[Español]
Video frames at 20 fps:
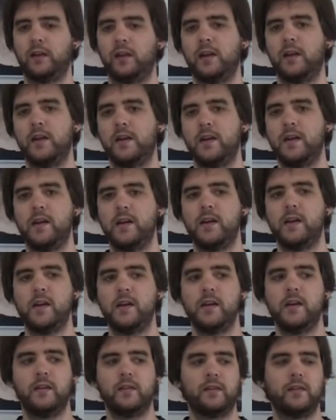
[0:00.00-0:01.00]

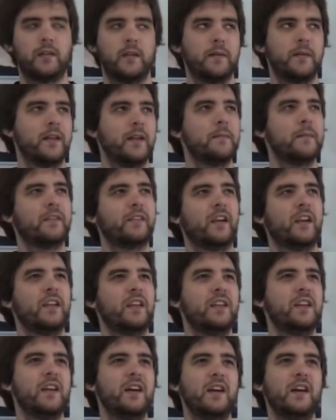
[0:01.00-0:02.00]
eh, te metían más
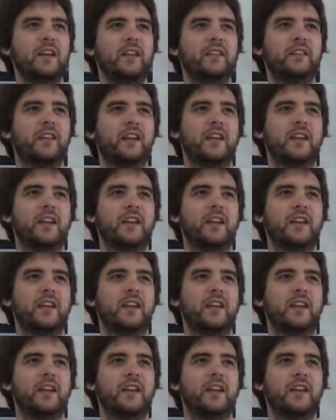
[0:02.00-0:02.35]
anillas,